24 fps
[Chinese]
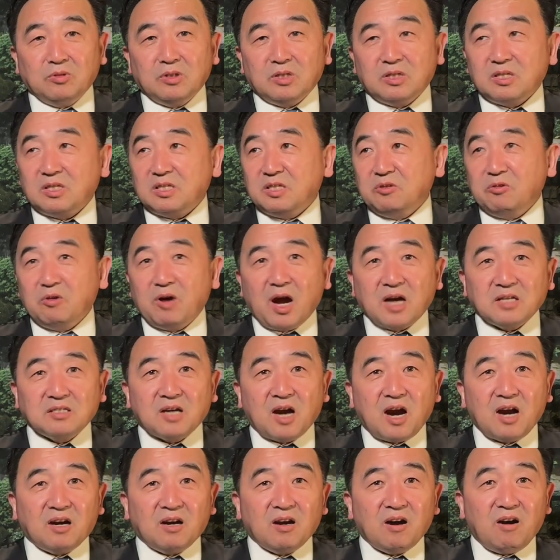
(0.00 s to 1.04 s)
十一月二十
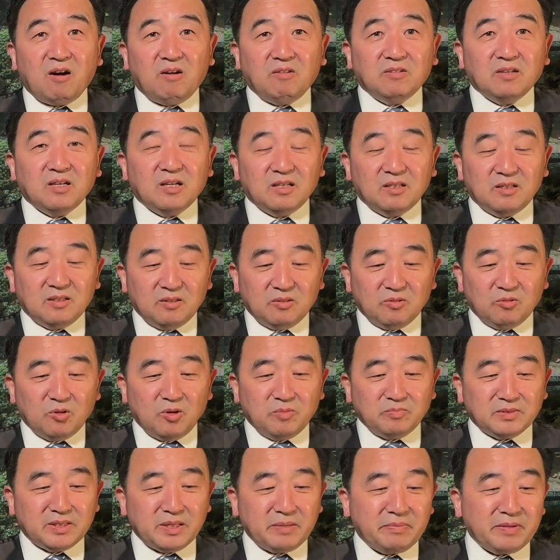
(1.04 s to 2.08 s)
二号，我
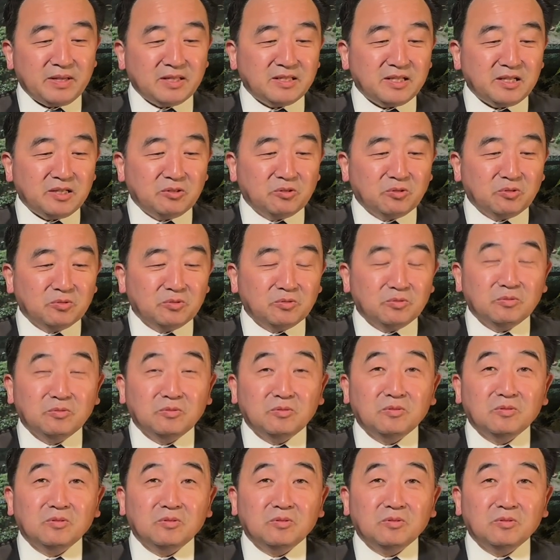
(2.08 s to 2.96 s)
们这篇内容